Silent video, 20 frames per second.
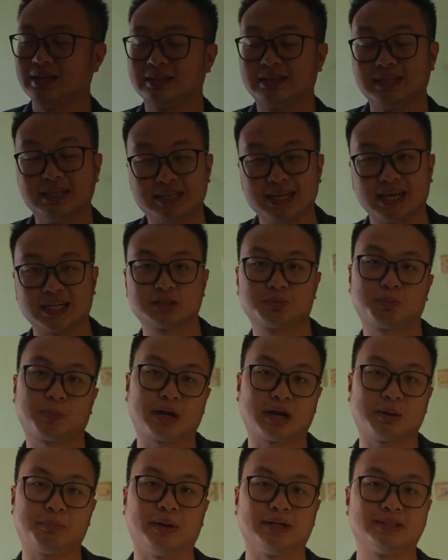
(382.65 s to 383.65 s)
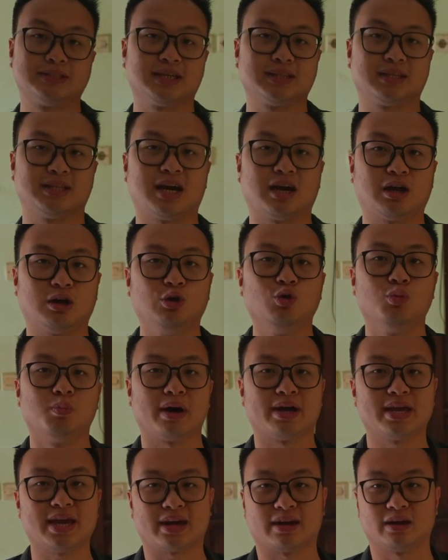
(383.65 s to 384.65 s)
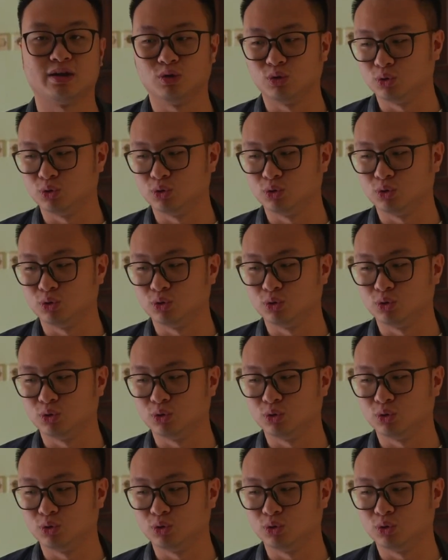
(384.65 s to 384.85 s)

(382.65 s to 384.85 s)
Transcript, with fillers: tidak spare budget yang lumayan